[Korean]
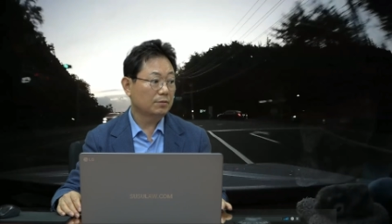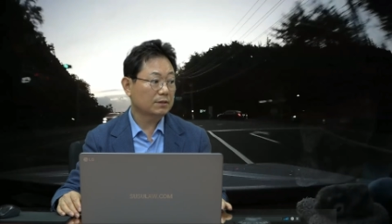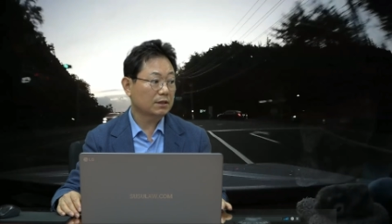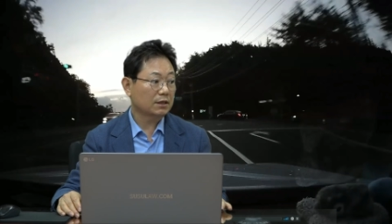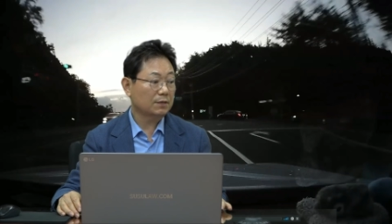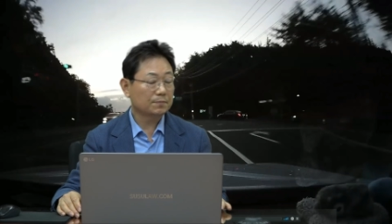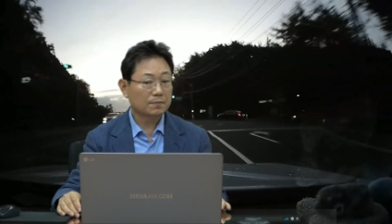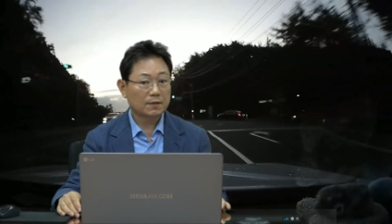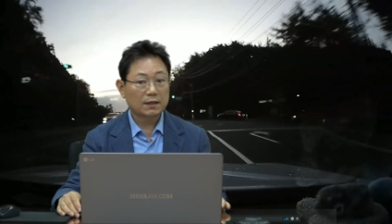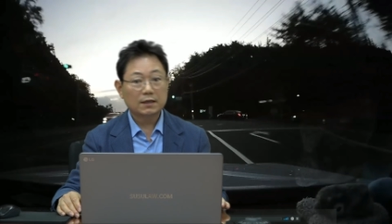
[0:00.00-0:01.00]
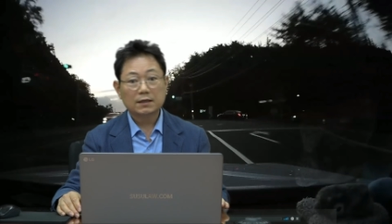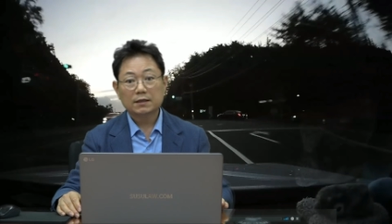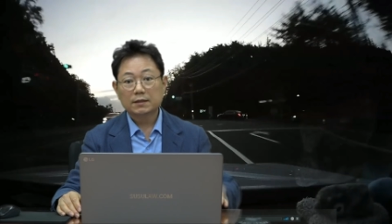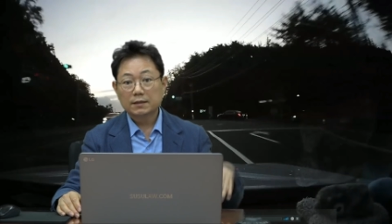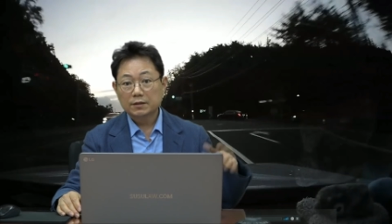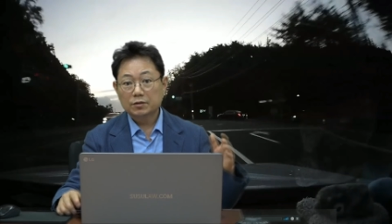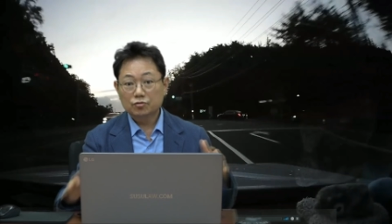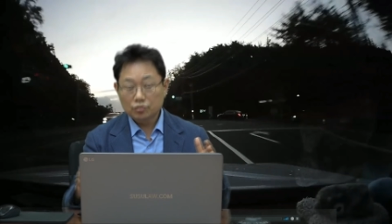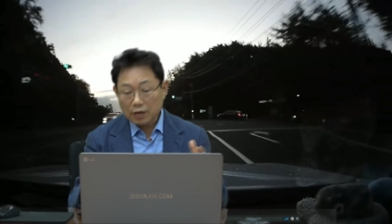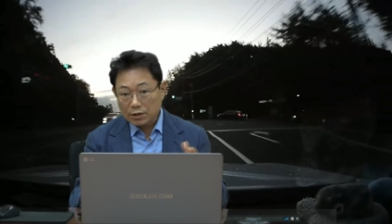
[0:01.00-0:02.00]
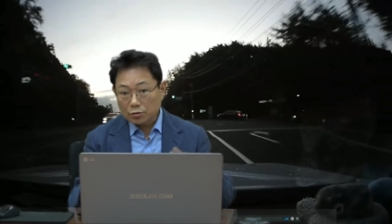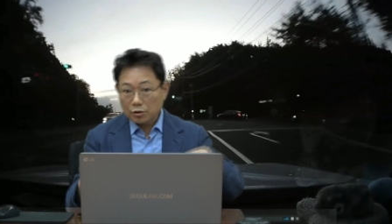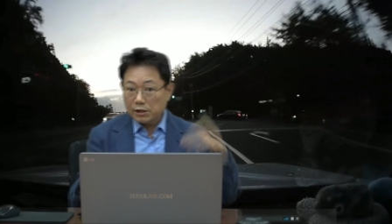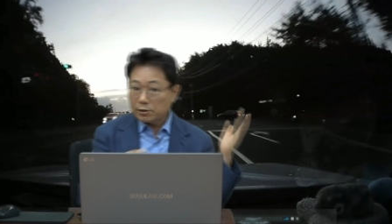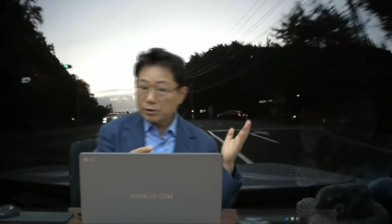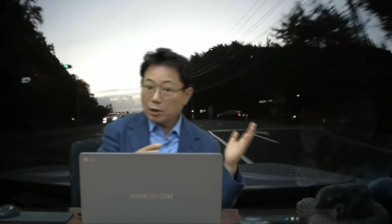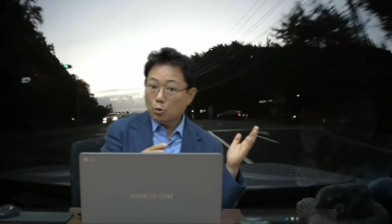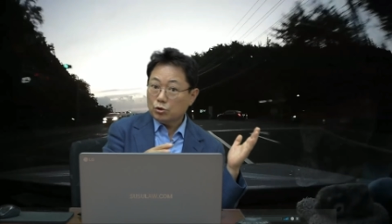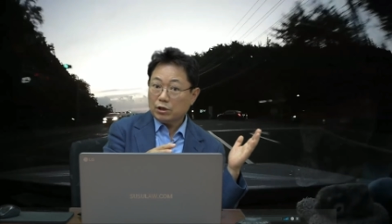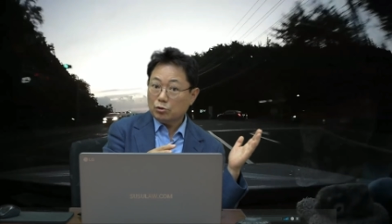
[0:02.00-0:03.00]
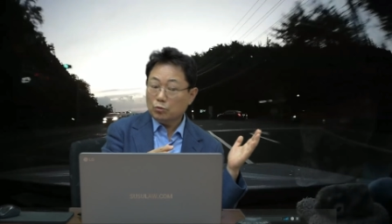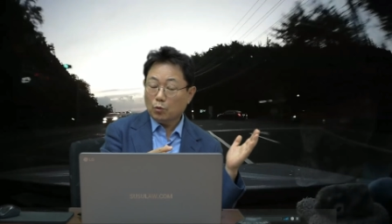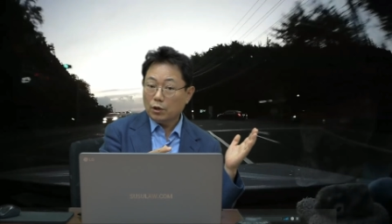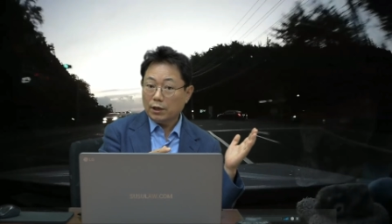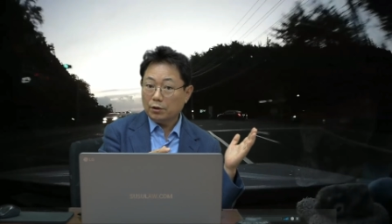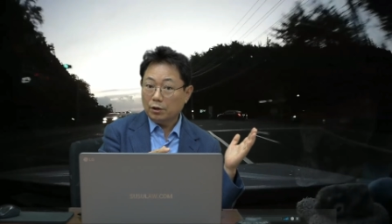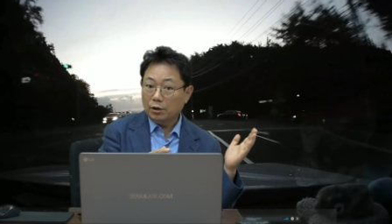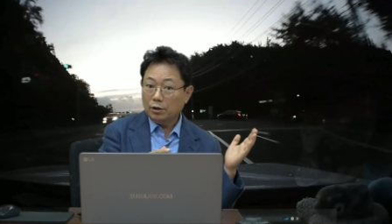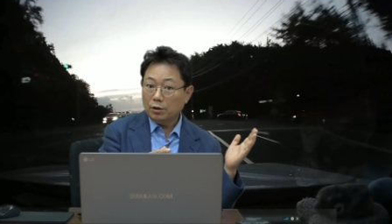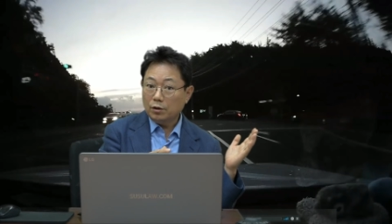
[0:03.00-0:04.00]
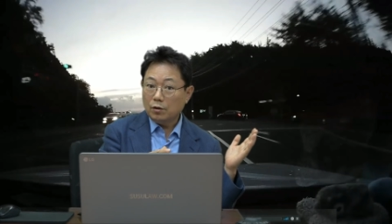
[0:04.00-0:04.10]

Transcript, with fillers: 블록차가 순간적으로 1차를 차고 오는 자는 줄 몰라요.